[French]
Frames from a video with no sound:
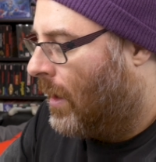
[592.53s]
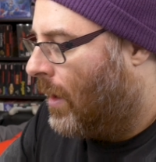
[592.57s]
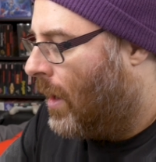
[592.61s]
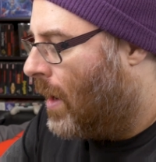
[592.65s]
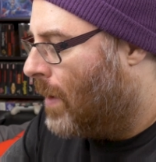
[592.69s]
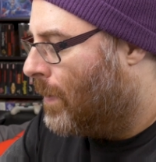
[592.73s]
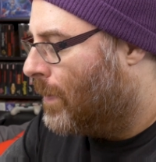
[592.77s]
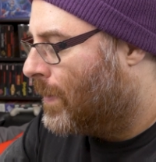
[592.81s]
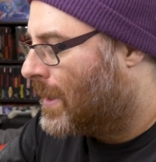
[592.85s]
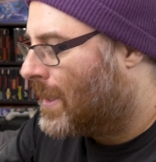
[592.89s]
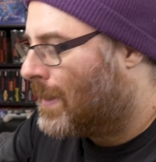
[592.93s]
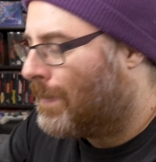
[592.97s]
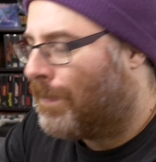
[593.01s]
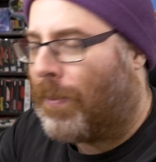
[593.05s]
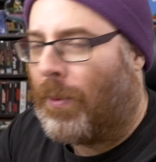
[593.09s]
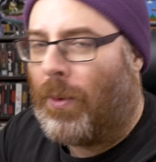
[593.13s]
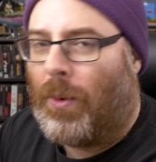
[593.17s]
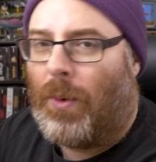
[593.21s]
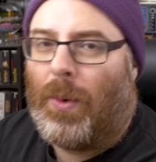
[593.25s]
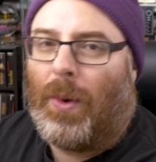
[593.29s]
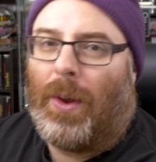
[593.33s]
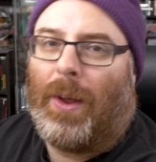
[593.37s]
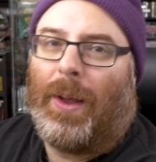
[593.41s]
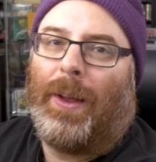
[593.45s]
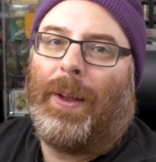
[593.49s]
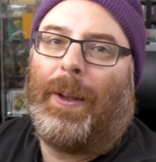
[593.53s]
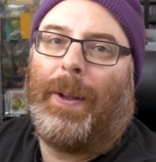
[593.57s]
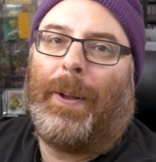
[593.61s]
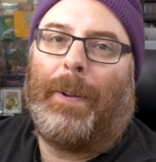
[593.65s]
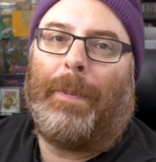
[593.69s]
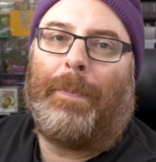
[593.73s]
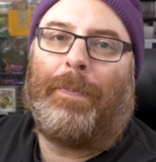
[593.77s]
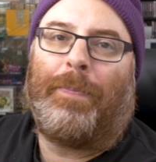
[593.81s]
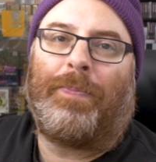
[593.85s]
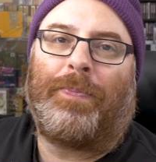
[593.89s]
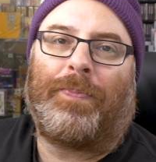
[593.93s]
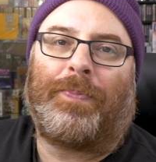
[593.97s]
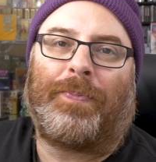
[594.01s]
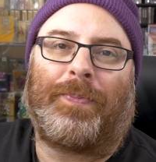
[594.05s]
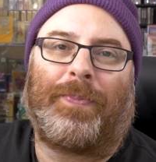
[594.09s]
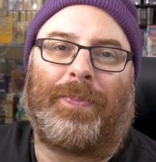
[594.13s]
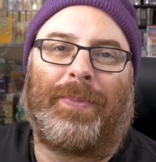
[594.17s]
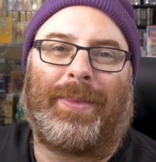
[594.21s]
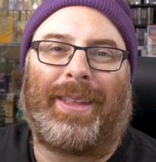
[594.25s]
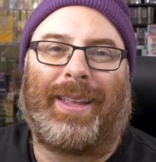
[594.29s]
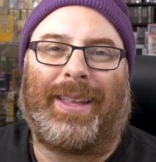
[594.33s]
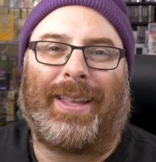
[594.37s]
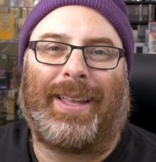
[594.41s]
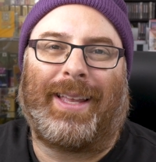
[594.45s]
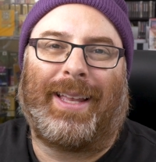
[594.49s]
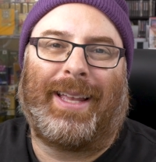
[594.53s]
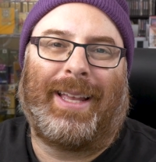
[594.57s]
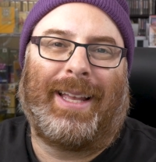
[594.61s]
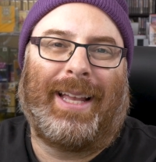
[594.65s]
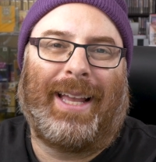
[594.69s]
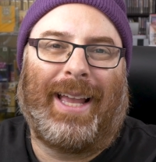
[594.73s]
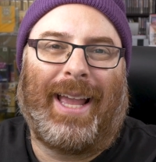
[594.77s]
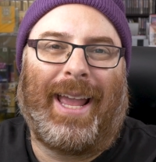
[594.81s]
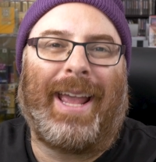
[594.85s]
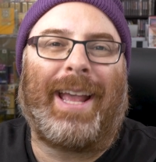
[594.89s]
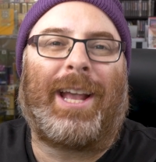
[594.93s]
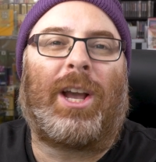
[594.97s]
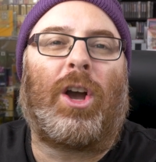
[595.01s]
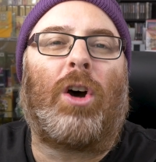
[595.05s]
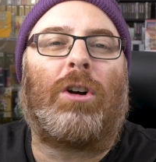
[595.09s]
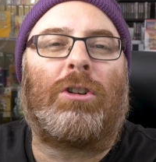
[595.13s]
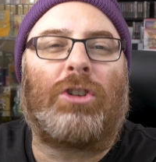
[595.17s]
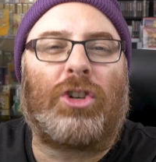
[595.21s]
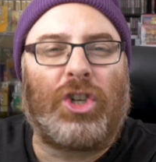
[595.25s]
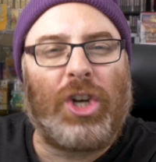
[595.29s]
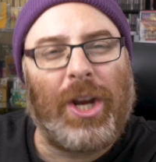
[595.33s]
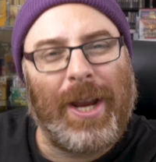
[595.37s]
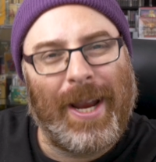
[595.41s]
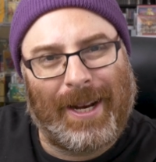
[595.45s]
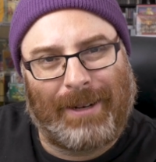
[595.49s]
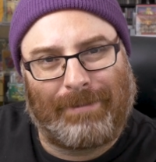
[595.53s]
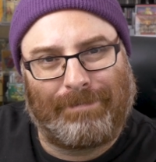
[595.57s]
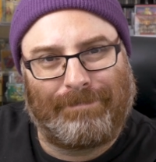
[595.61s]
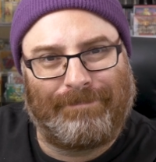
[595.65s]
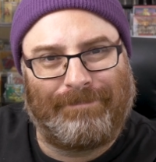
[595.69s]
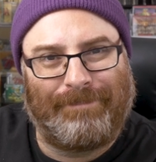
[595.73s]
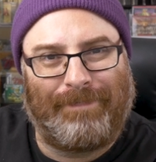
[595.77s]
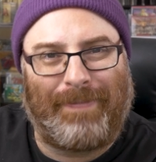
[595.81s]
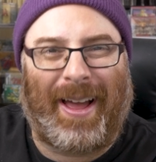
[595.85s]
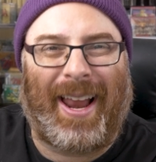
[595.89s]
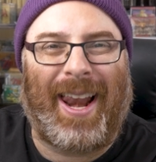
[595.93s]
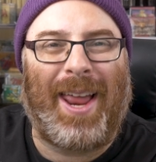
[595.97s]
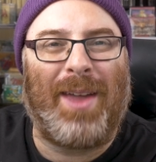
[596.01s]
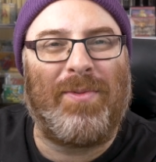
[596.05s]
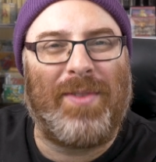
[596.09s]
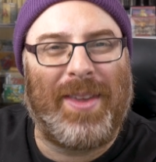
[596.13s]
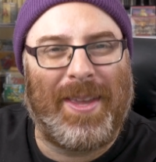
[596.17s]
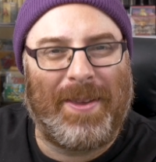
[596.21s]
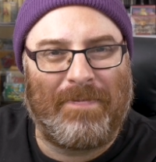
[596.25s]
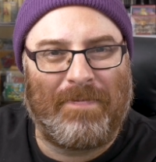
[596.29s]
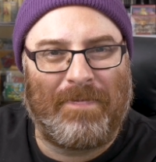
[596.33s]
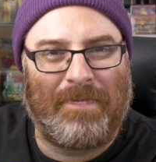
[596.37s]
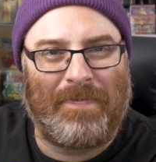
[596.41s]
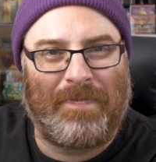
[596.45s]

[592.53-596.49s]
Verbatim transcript: un petit peu euh, écorchée par la vie.